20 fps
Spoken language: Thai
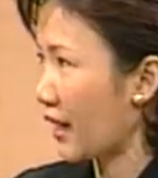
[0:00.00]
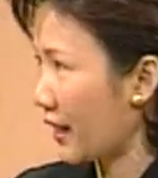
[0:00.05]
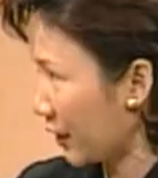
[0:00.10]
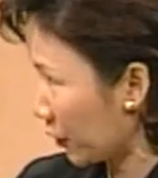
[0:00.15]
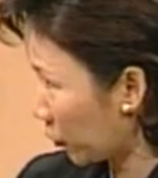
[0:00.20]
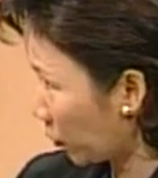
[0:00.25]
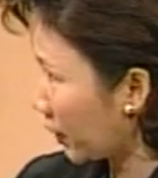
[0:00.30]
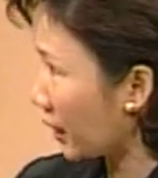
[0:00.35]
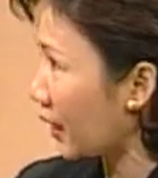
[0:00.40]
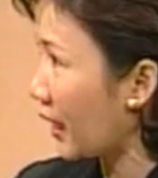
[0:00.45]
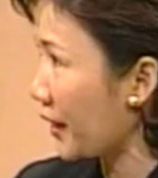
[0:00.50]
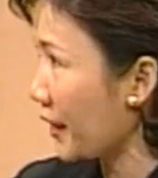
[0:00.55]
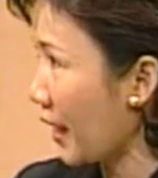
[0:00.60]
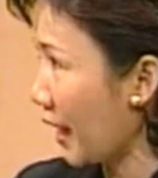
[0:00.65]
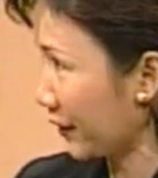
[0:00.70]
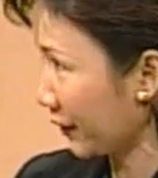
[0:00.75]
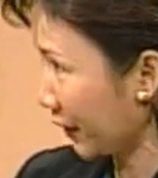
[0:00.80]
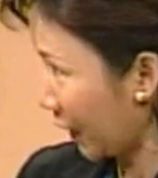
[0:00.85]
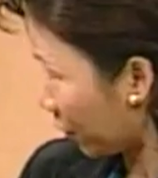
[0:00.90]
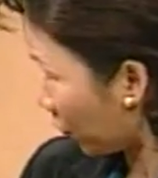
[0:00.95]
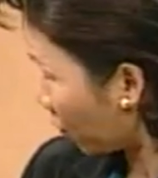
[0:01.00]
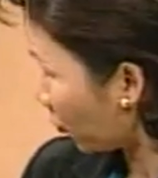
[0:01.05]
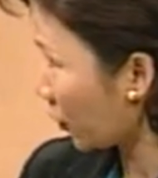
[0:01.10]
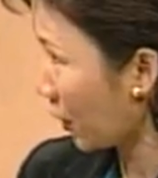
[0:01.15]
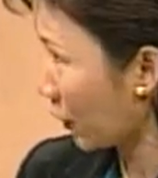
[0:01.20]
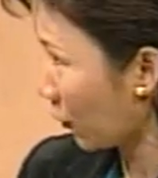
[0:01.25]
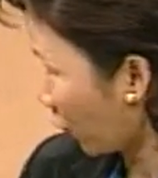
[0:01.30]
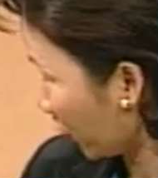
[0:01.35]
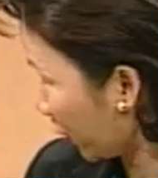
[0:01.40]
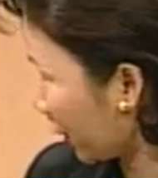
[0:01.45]
ไรในตัวเองหลายอย่างตั้งแต่อายุ
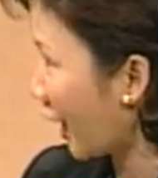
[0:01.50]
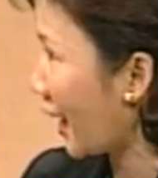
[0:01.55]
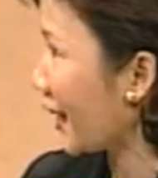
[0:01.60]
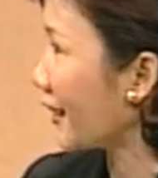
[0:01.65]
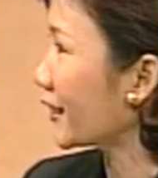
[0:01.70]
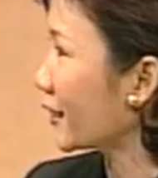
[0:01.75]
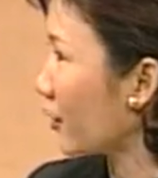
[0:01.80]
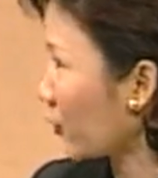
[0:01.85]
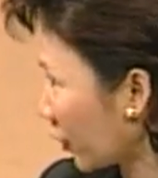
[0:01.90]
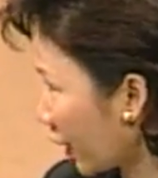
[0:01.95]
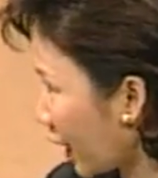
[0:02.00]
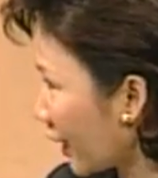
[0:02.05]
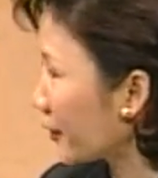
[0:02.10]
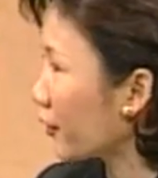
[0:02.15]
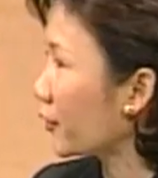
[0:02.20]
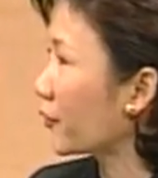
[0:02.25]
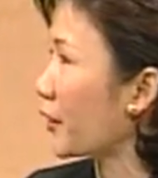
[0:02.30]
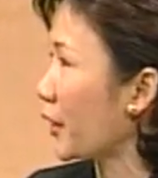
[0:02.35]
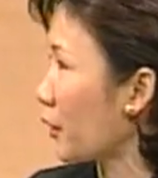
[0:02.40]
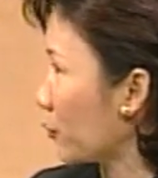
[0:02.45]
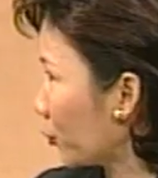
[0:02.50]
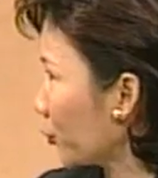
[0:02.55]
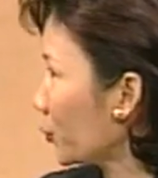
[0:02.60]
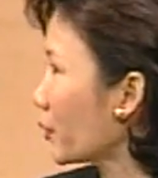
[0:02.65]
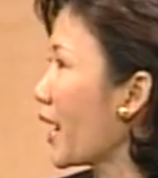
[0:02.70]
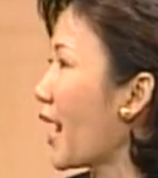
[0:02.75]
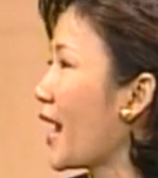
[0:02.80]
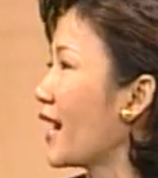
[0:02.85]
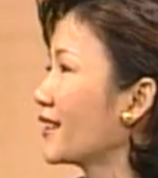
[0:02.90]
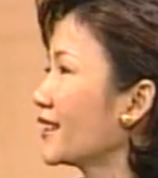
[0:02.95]
ยังค่อนข้างค่อนข้างเร็ว
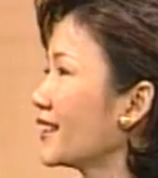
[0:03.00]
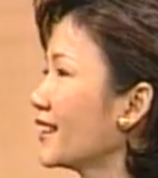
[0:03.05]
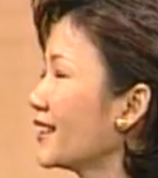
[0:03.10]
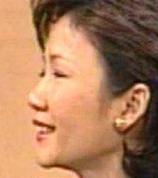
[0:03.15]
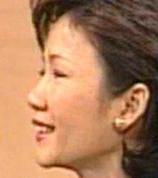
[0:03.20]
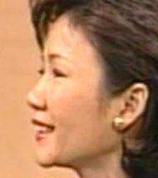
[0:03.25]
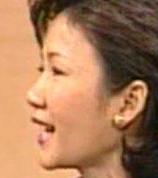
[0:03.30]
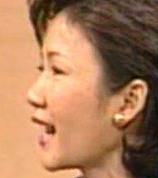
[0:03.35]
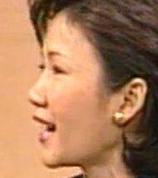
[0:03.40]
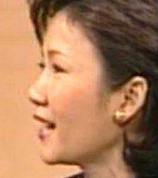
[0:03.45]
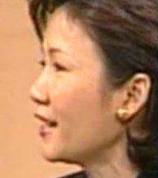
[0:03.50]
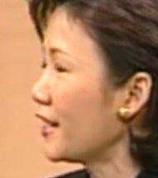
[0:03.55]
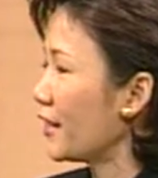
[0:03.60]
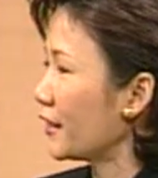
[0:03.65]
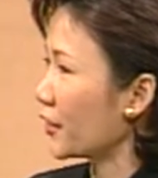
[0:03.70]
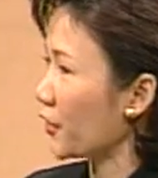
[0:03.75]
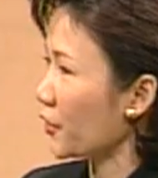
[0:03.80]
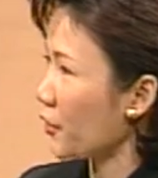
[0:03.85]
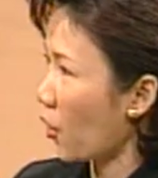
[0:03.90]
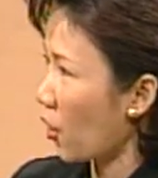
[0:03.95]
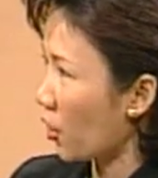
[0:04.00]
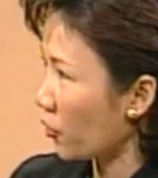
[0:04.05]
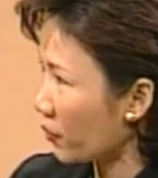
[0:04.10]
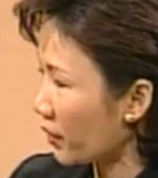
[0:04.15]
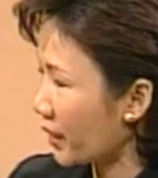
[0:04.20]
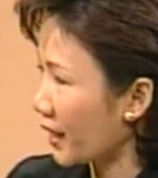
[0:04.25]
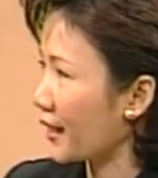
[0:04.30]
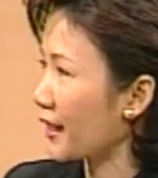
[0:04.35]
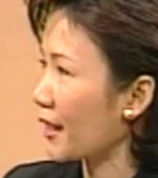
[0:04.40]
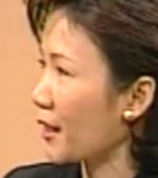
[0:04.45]
ทุกอย่างเนี่ยนะคะถ้าย้อน
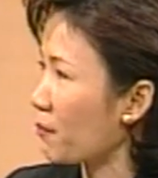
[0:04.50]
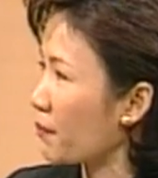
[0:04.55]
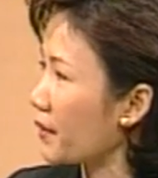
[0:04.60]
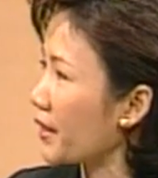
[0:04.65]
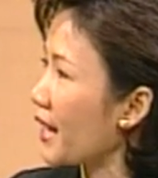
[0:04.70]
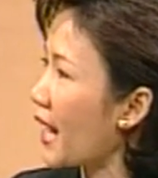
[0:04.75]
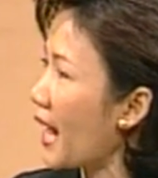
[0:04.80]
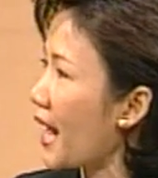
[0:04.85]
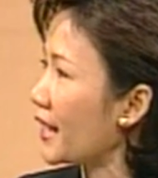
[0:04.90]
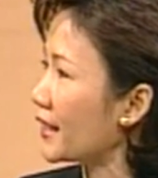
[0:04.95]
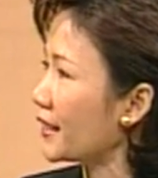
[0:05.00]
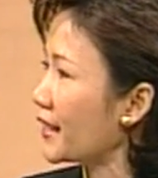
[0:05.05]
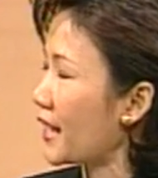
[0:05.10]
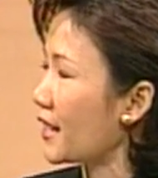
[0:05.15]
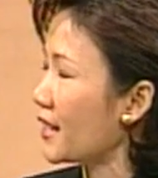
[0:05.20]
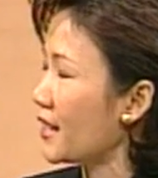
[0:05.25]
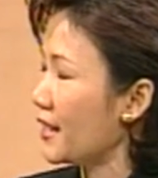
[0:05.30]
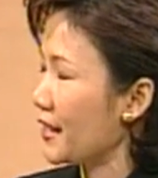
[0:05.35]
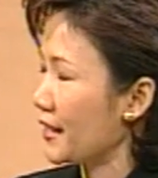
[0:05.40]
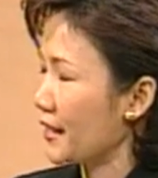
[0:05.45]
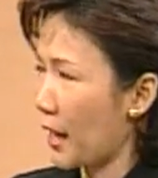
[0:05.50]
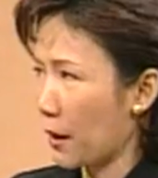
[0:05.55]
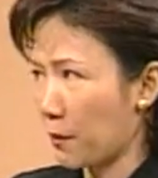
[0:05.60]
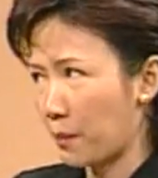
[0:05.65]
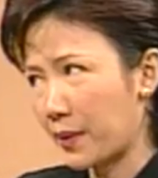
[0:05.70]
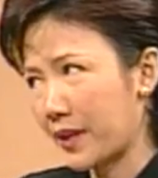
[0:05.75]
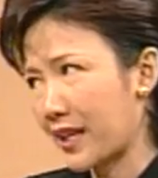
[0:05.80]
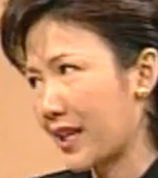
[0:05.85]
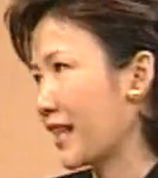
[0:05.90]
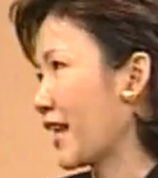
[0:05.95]
เวลากลับไปได้เนี่ยอ
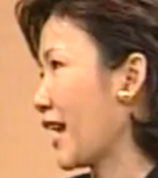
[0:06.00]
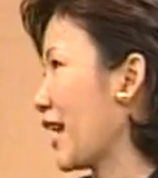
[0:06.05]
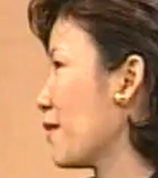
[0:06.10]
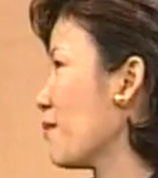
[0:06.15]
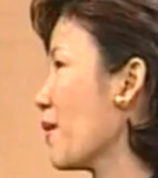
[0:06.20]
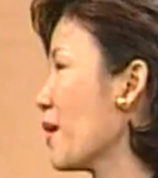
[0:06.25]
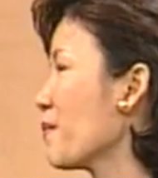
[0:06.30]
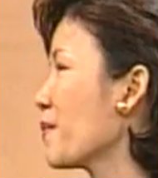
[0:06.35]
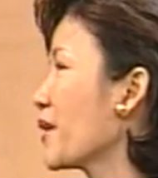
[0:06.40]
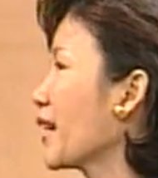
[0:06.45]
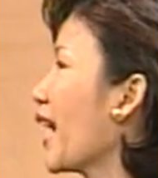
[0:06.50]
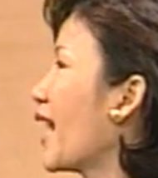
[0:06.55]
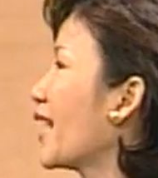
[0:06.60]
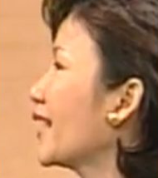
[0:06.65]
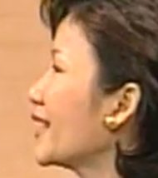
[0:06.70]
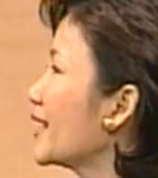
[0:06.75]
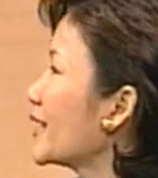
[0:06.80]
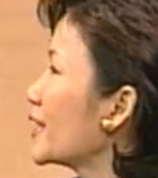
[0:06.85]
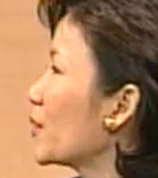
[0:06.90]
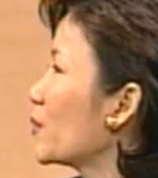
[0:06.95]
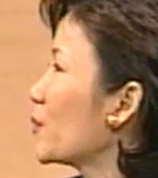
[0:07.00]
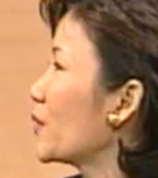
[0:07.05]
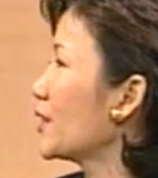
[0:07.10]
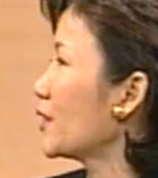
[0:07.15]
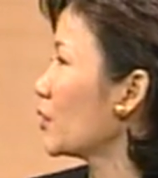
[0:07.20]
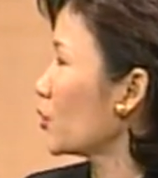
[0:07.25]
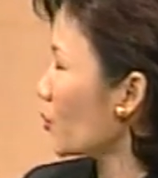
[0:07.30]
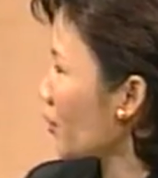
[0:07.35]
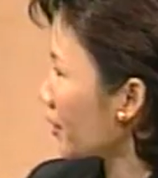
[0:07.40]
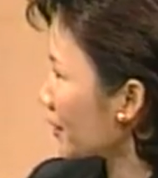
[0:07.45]
ยากเปลี่ยนอะไรบ้างไหมคะ ในชี
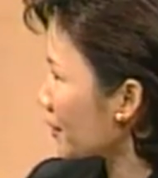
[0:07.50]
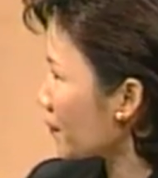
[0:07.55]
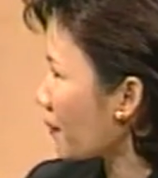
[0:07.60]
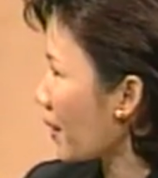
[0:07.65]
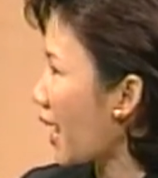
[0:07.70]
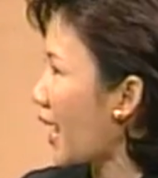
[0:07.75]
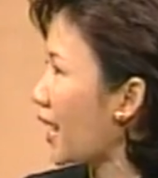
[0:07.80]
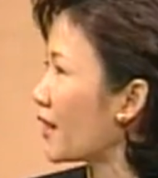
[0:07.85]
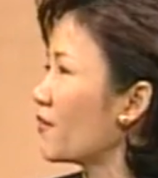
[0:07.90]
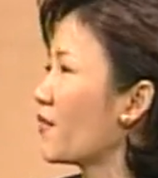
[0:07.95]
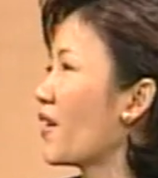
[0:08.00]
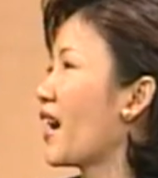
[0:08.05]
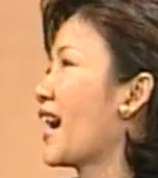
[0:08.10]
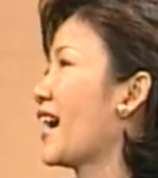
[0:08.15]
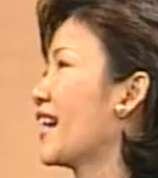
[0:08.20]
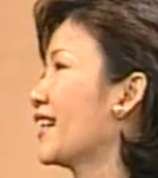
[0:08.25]
วิตช่วงที่ผ่านมา